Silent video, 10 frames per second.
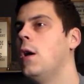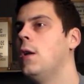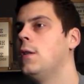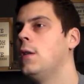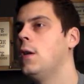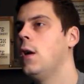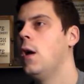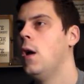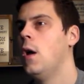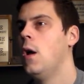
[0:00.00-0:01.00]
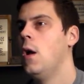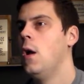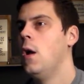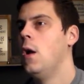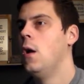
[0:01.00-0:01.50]
elle était
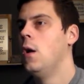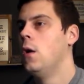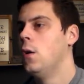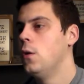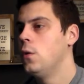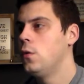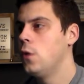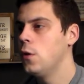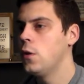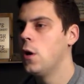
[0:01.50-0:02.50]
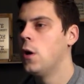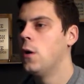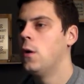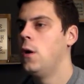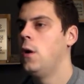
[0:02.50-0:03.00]

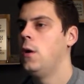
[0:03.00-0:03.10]
dedans.